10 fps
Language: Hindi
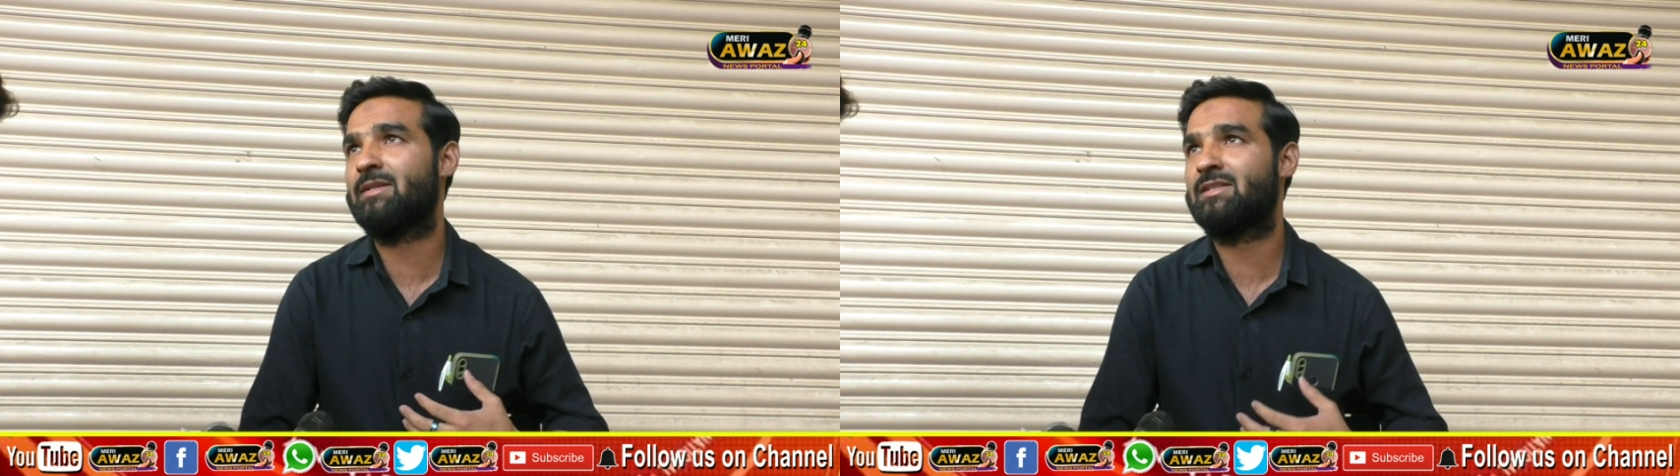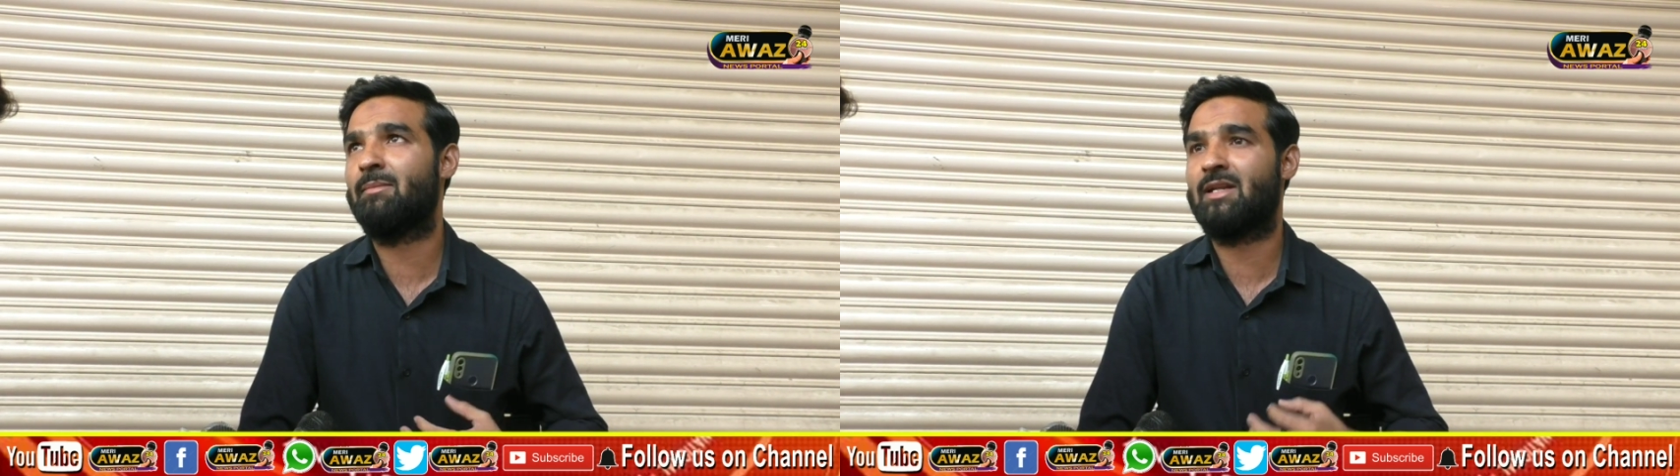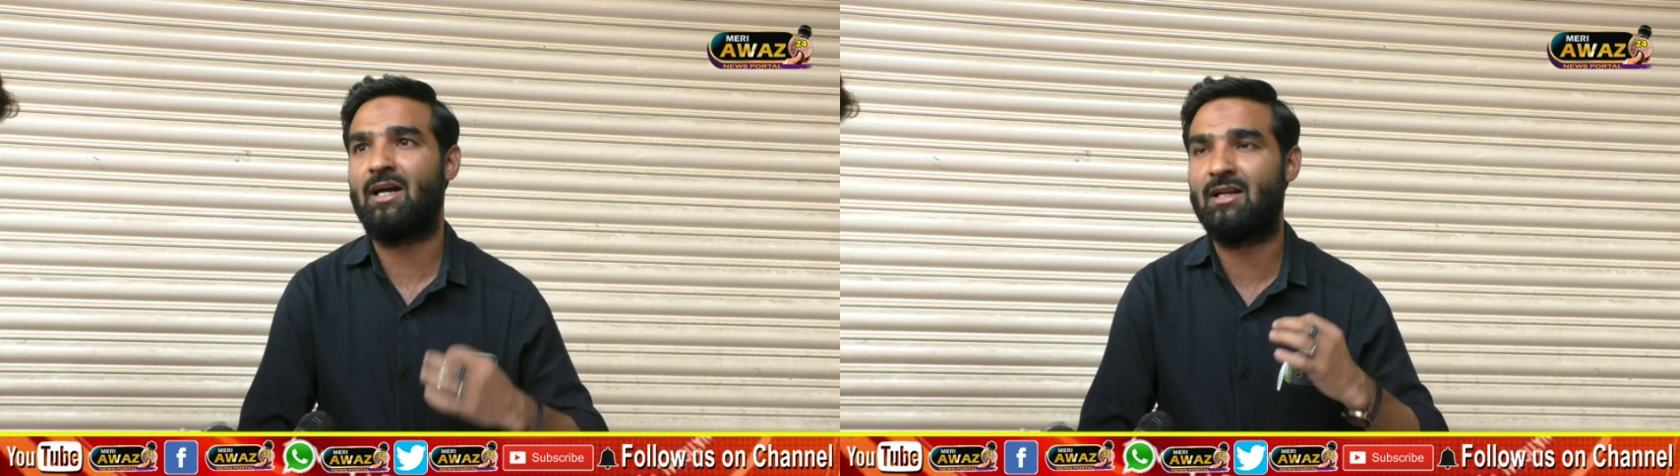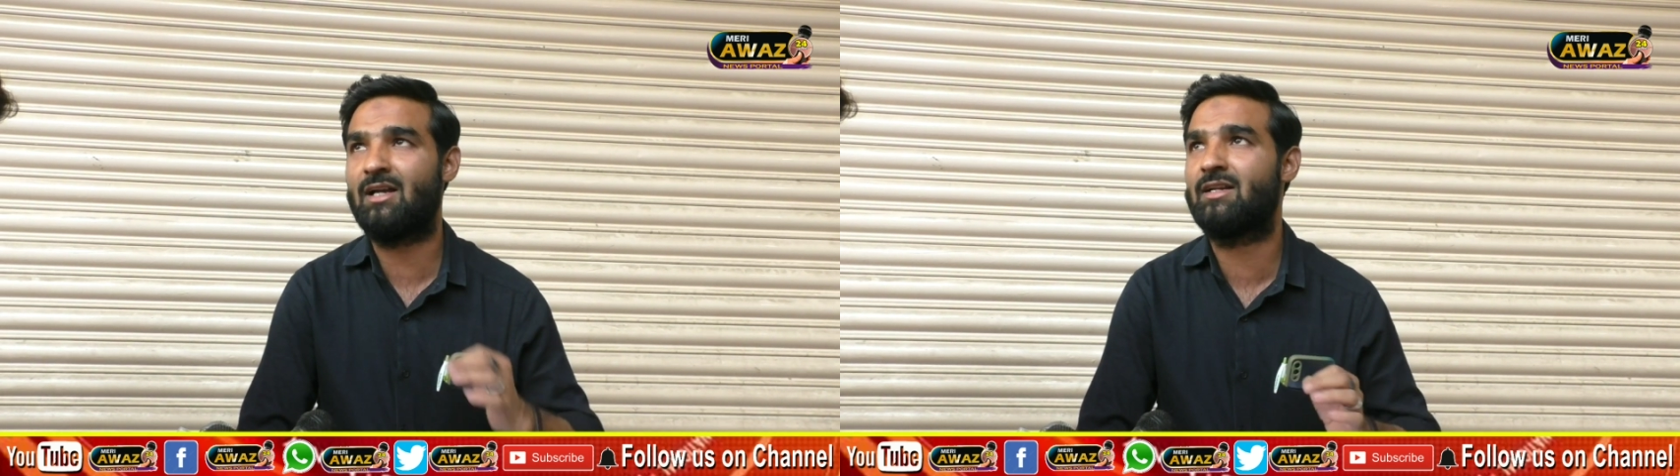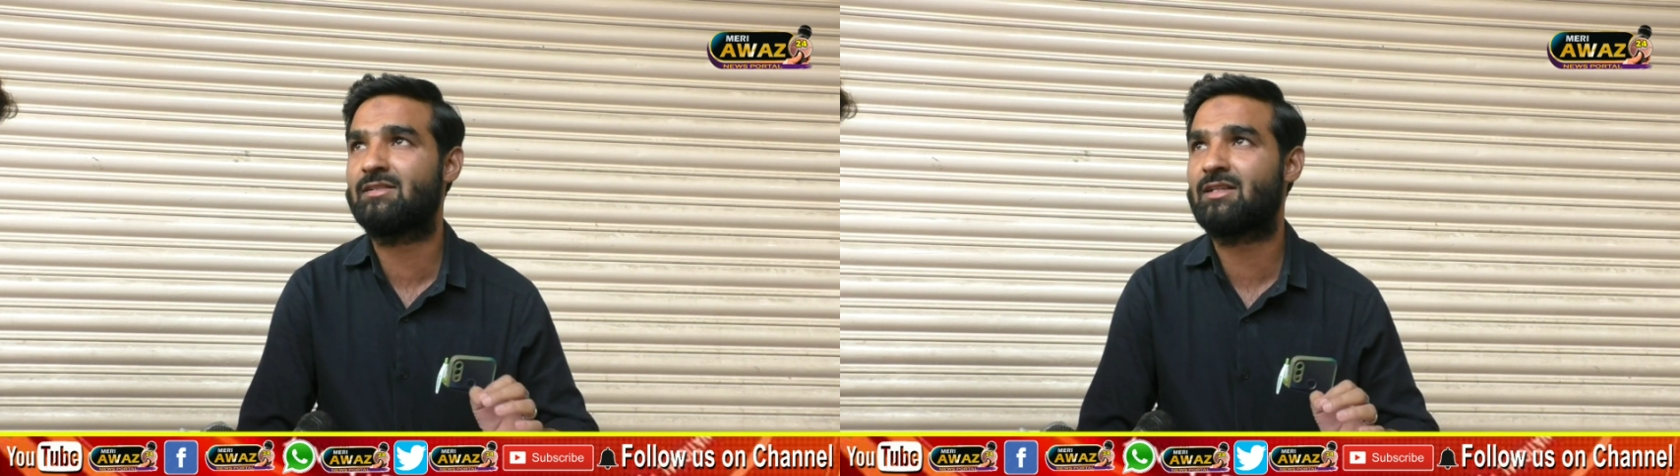पैसा है मेरा
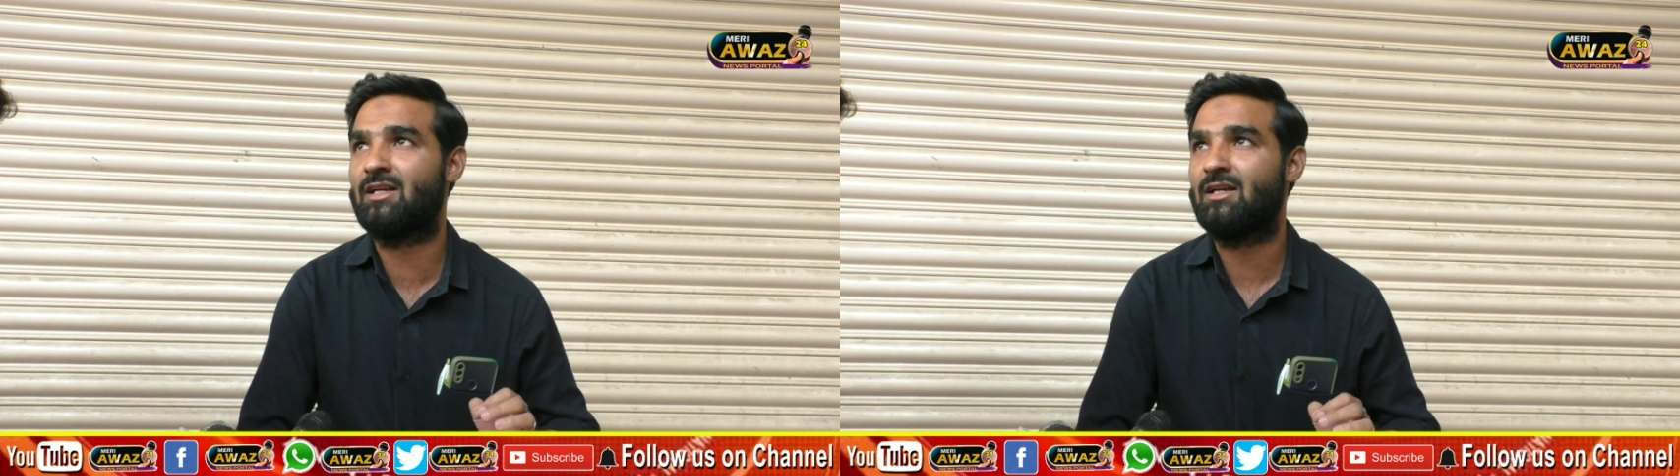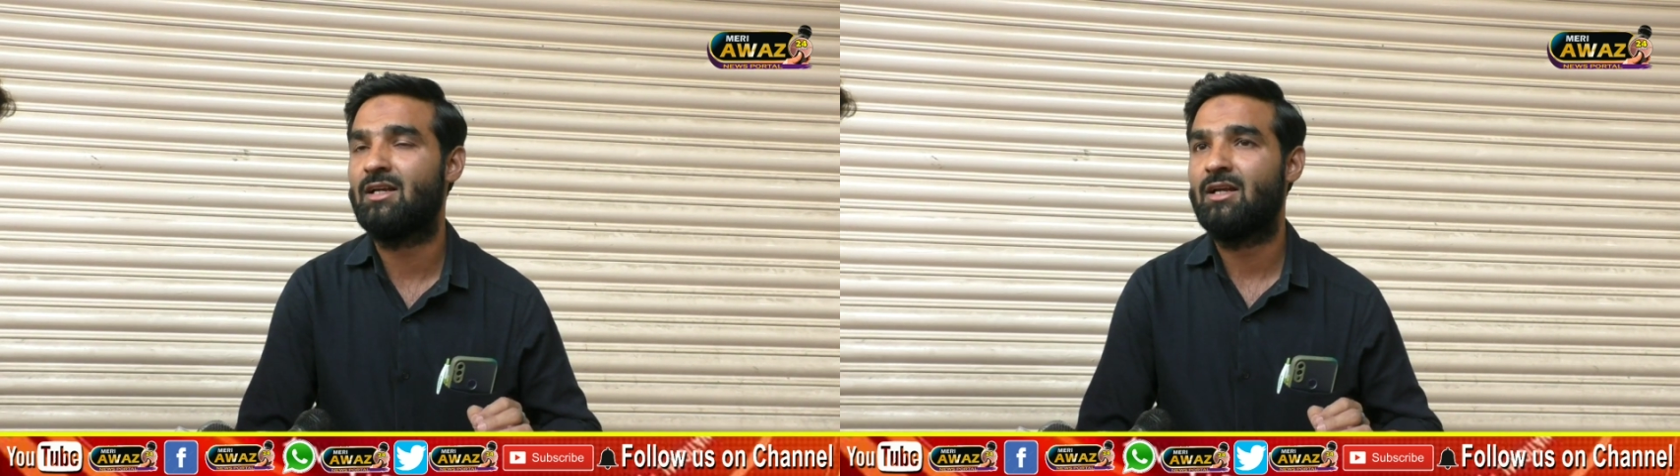हलाल रिस्क है